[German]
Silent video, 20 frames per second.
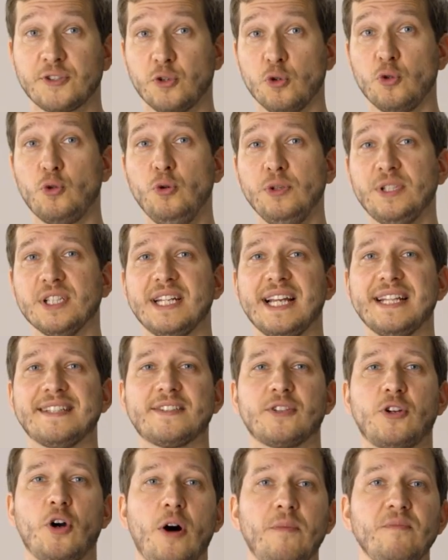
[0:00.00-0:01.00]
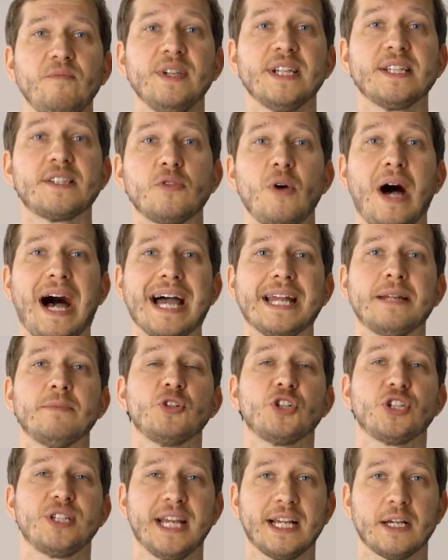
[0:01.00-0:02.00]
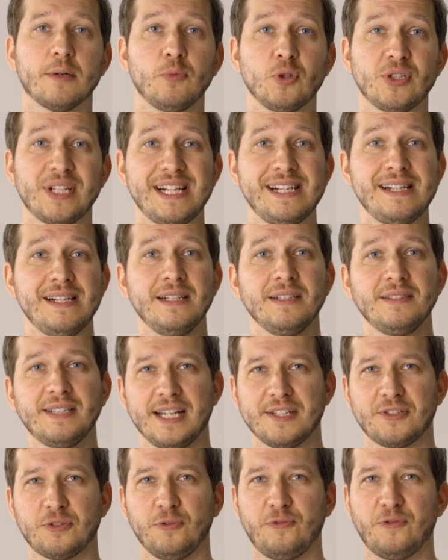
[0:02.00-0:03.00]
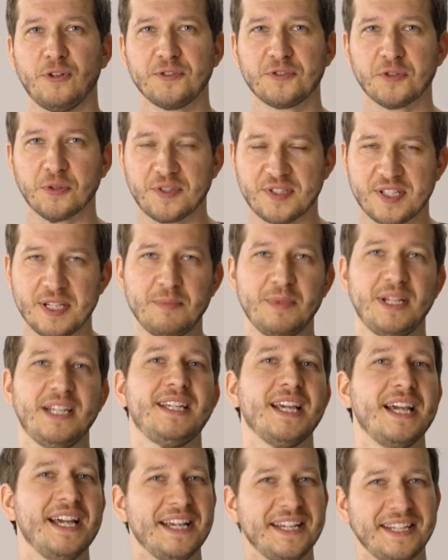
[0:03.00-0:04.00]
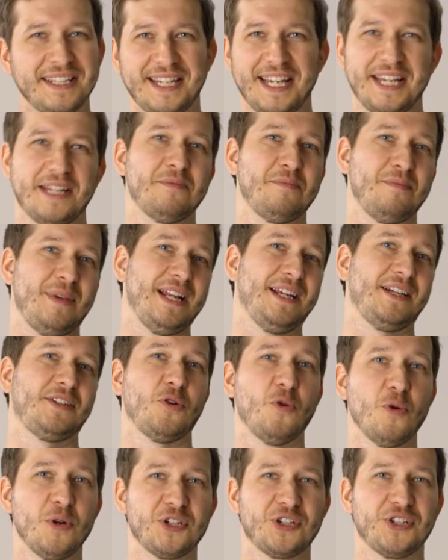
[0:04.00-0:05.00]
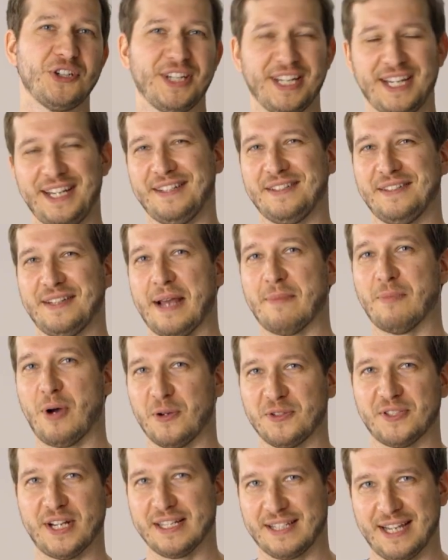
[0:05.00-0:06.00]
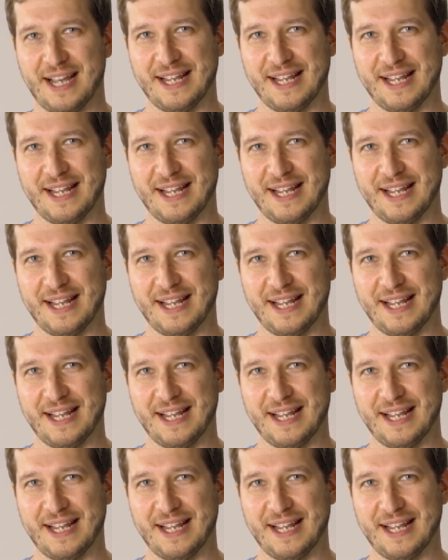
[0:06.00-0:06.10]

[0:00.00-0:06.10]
Zu guter Letzt kommen wir zu einem Steckermodell, das du von so ziemlich jedem elektronischen Gerät in deinem Haushalt